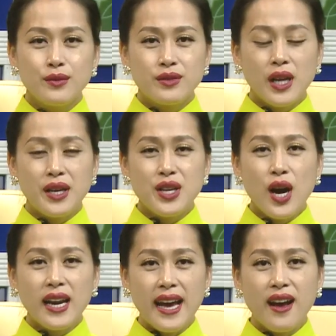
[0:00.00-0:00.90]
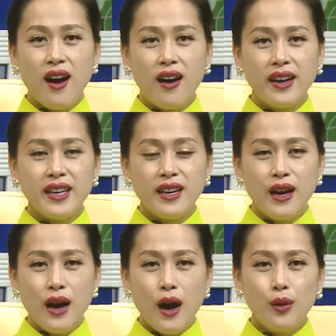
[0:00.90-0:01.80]
thầy nho lại hỏi
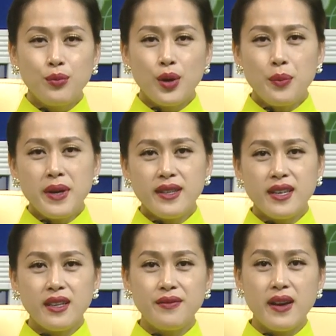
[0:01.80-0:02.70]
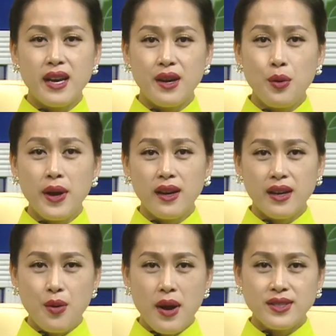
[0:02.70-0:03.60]
ông có biết gì về huê
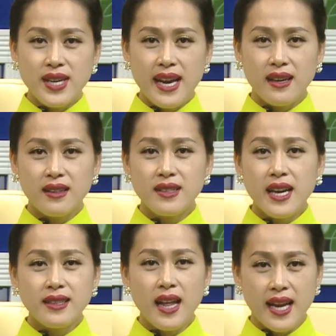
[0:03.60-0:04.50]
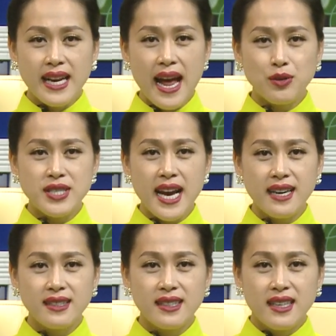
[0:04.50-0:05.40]
lợi hoa sen đi thể nào chăng
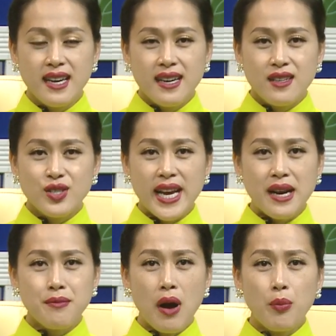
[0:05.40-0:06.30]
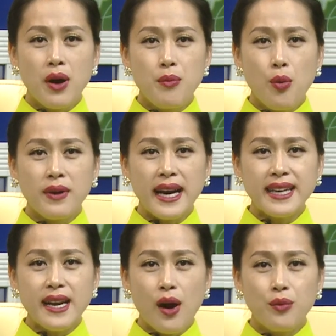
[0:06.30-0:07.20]
sen mọc ở một
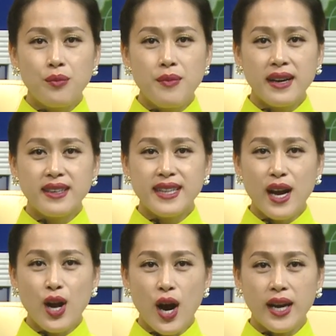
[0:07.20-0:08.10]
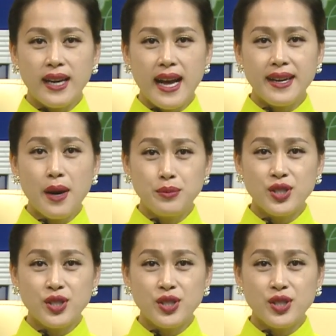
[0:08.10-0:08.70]
cánh đồng mà người ta gọi là đầm